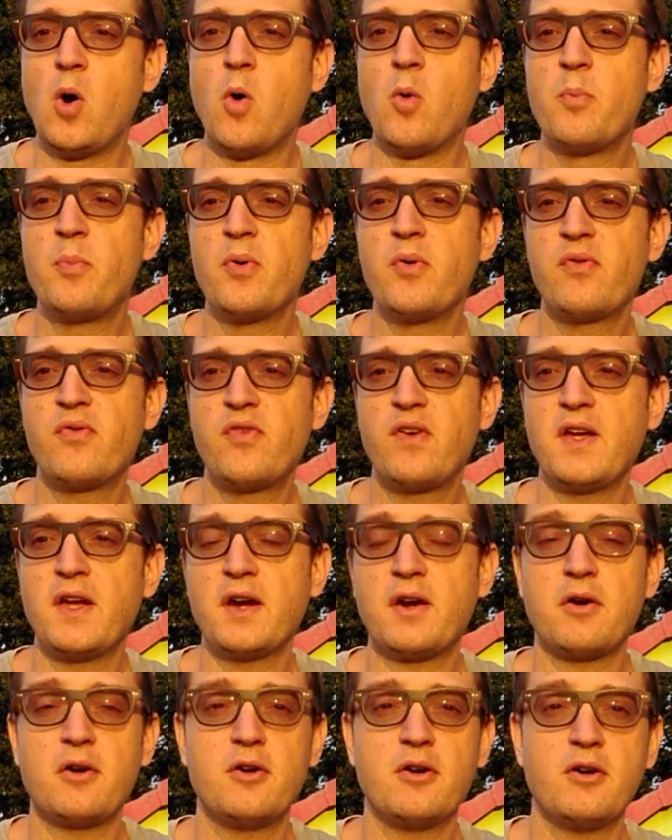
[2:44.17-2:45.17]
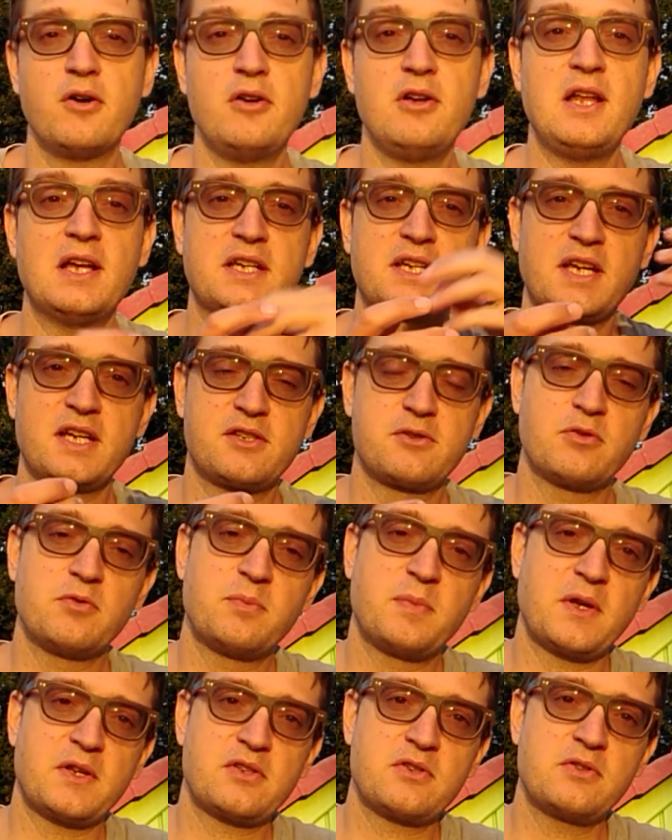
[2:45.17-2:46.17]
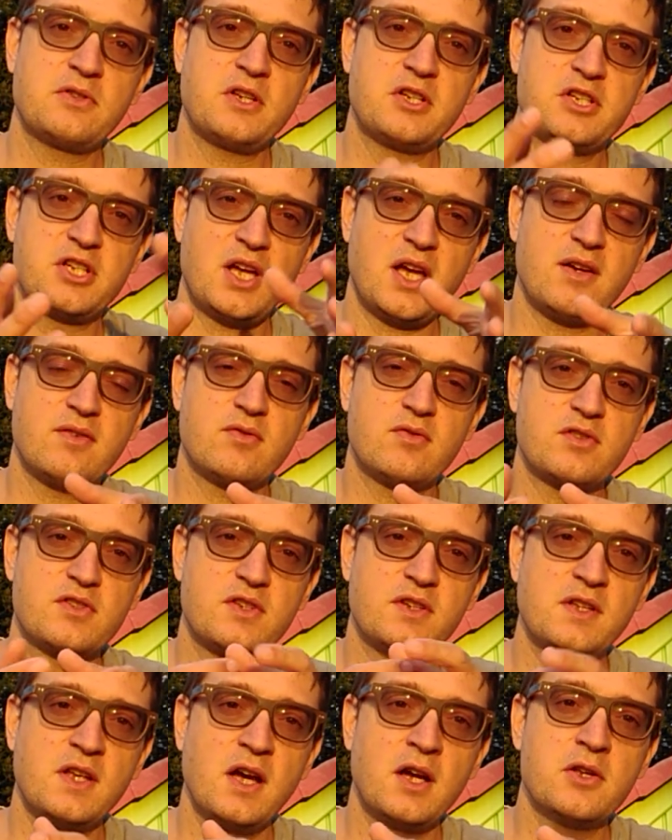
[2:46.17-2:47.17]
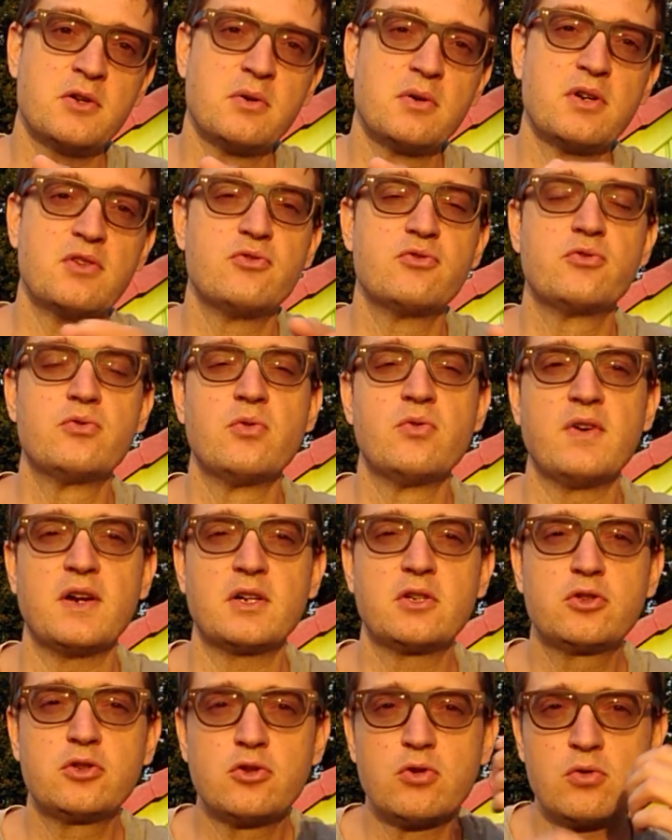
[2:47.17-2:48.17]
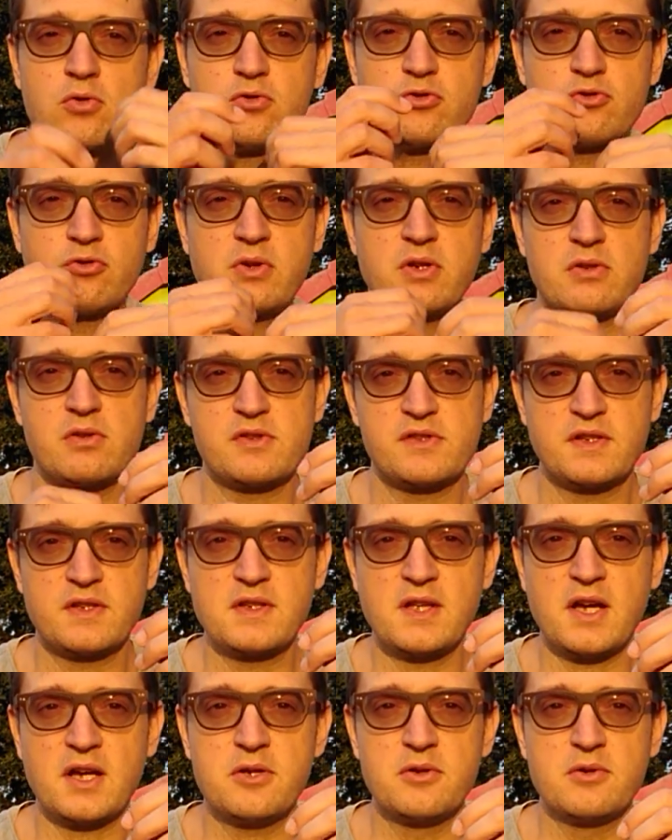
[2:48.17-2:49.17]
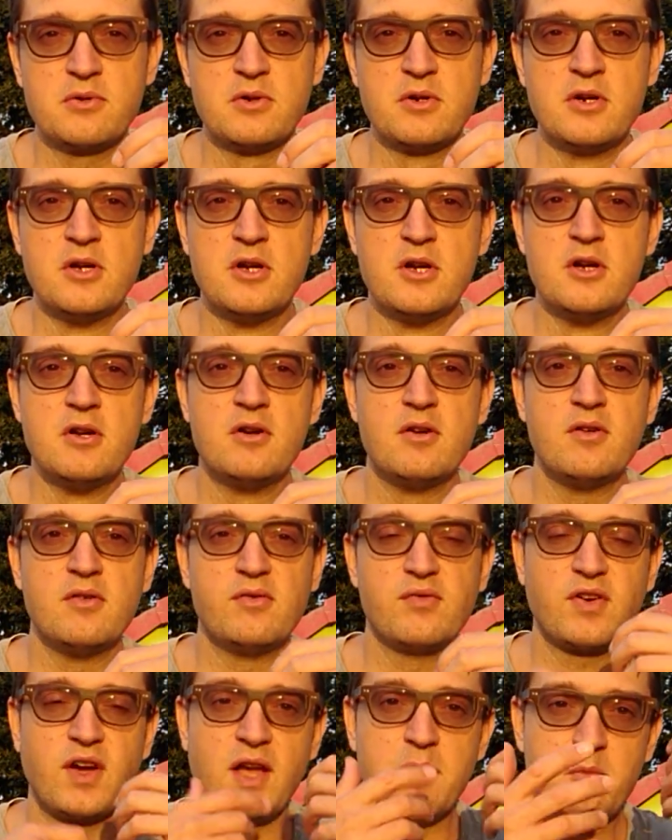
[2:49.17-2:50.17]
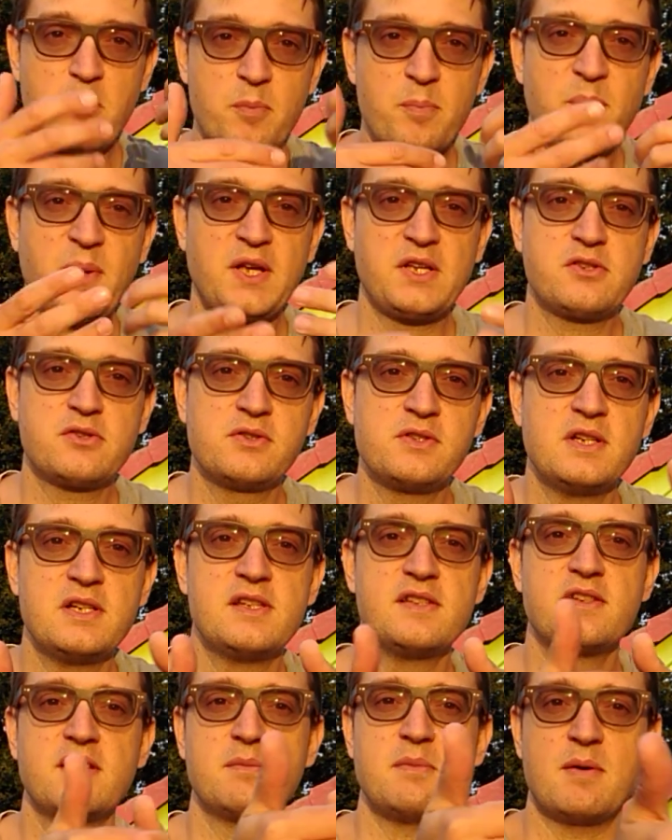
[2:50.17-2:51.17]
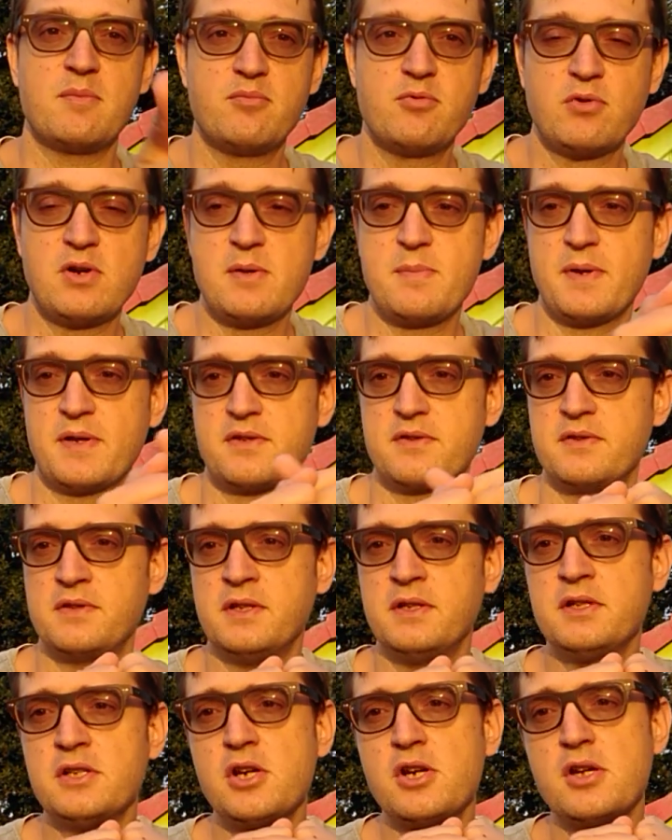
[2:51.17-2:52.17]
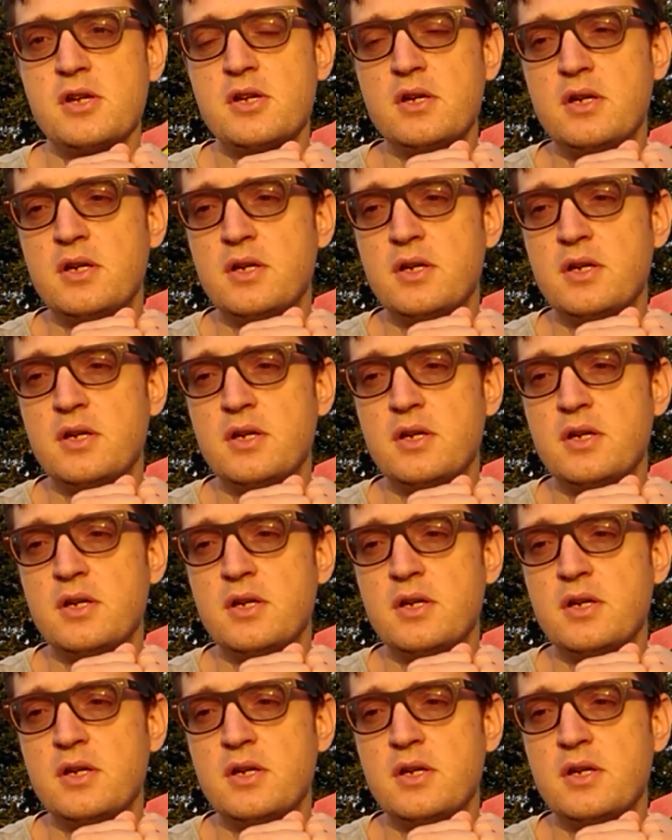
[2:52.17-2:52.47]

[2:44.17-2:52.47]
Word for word: on peut faire la création de personnages avant le scénario, et du coup on va construire le scénario vraiment personnalisé bah, pour les personnages.